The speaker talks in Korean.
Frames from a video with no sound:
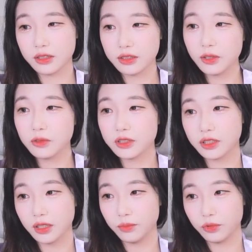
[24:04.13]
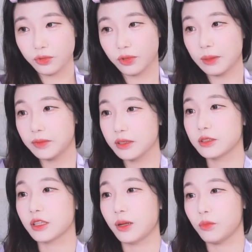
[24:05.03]
늦게 오는 사람도 앞에
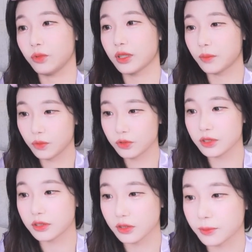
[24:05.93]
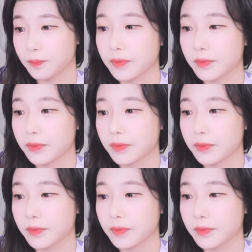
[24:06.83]
있는 사람도 다 볼 수 있어요.